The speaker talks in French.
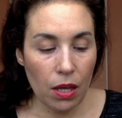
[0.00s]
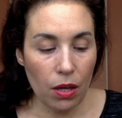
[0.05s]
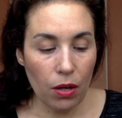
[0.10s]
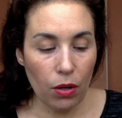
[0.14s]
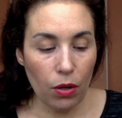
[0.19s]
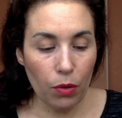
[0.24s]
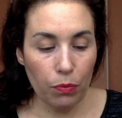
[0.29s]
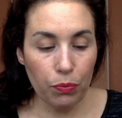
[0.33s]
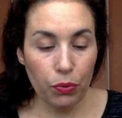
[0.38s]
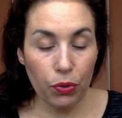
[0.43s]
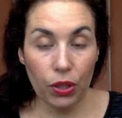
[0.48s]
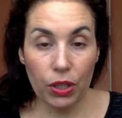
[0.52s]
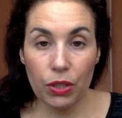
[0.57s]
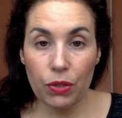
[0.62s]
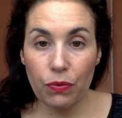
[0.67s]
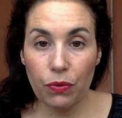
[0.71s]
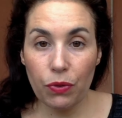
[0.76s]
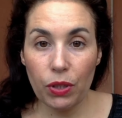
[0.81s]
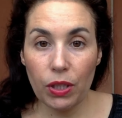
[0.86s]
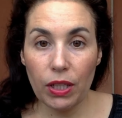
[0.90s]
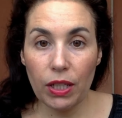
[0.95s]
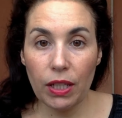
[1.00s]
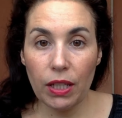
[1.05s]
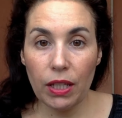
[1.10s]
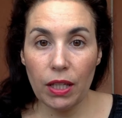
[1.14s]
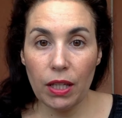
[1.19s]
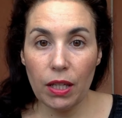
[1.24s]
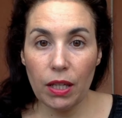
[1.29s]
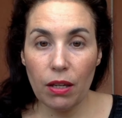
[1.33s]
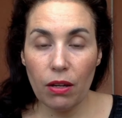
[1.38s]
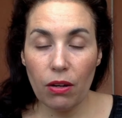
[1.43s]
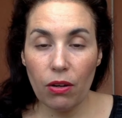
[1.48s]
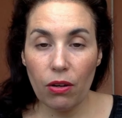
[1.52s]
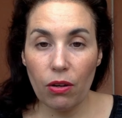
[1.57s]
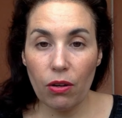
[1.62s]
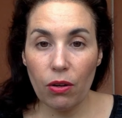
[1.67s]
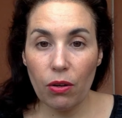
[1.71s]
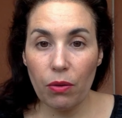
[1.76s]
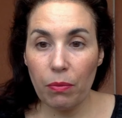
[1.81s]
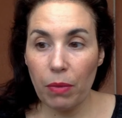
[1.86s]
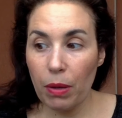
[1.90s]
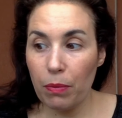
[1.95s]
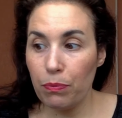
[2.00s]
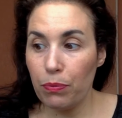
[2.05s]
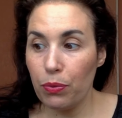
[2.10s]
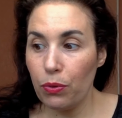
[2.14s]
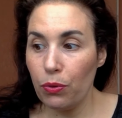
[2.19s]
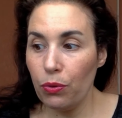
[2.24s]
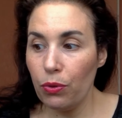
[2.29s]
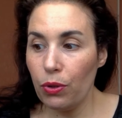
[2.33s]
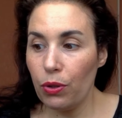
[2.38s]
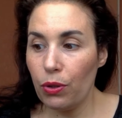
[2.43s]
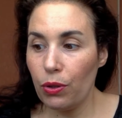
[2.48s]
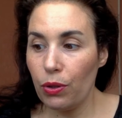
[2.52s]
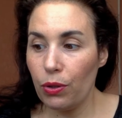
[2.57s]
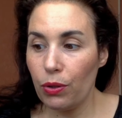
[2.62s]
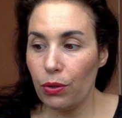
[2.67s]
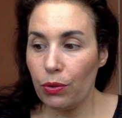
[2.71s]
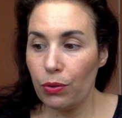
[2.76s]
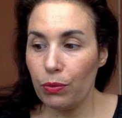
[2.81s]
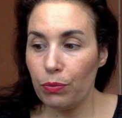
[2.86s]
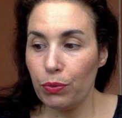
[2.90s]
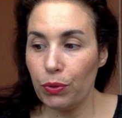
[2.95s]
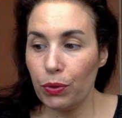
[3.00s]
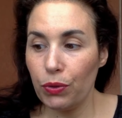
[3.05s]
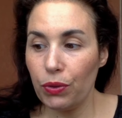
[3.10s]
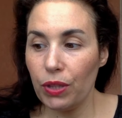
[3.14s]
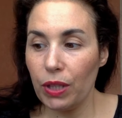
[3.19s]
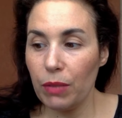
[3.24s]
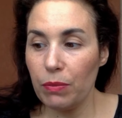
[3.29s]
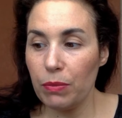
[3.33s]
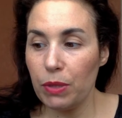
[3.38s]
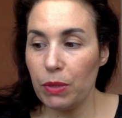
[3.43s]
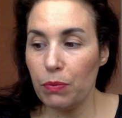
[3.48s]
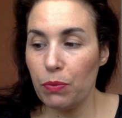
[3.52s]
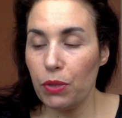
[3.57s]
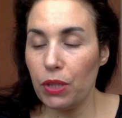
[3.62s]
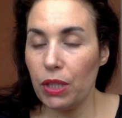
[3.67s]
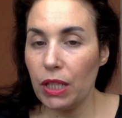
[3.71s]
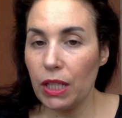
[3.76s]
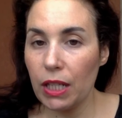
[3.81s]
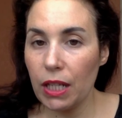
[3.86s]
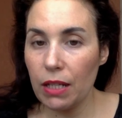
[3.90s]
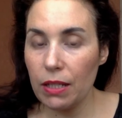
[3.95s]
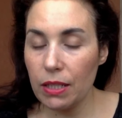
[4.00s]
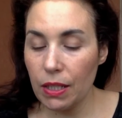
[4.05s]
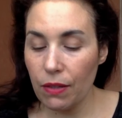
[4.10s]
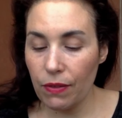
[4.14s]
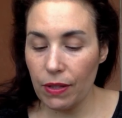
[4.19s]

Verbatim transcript: euh, pour exfolier ma peau, pour donner un petit peu d'éclat, ça